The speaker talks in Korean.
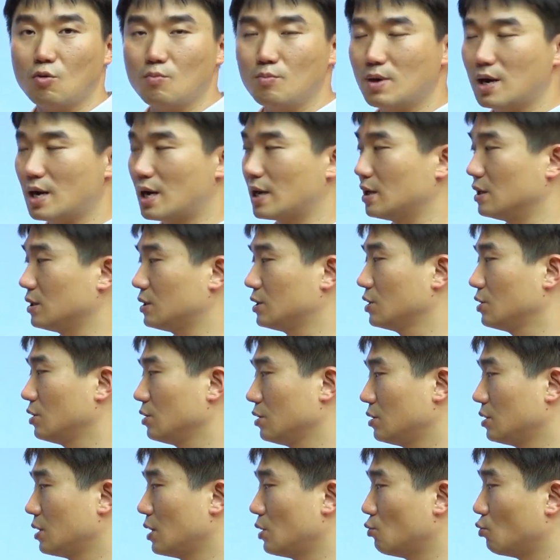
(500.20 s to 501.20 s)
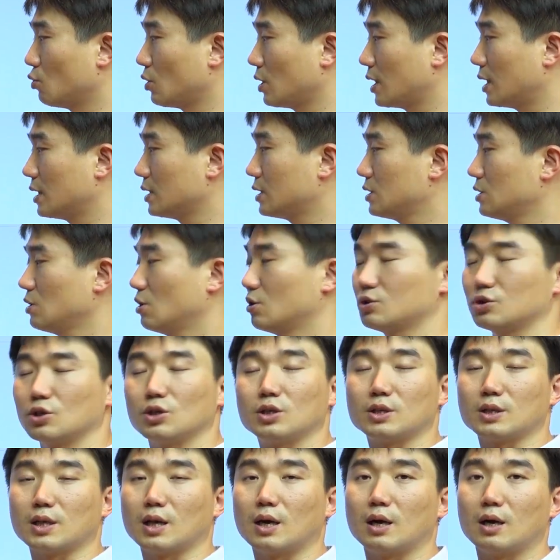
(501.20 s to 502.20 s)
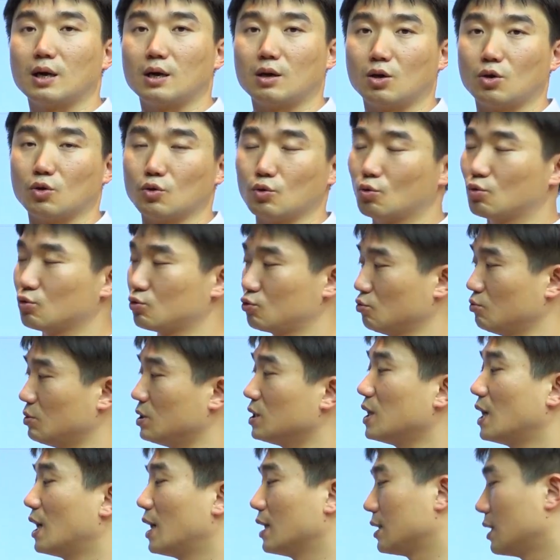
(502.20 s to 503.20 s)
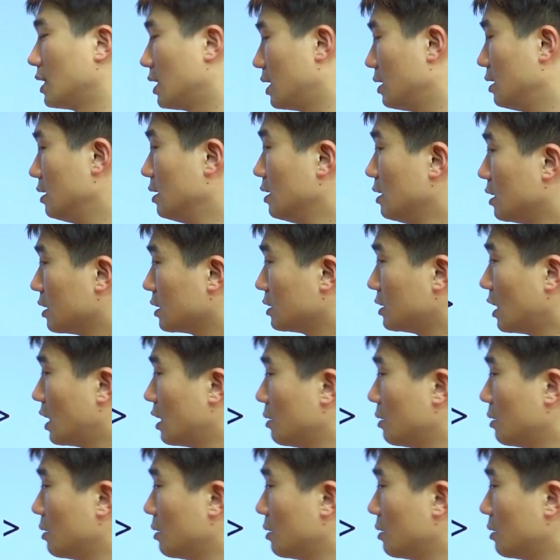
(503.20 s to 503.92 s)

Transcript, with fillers: 콤마를 찍었는데 여기가 찌어져 있다. 요거 좀 이상하다. 그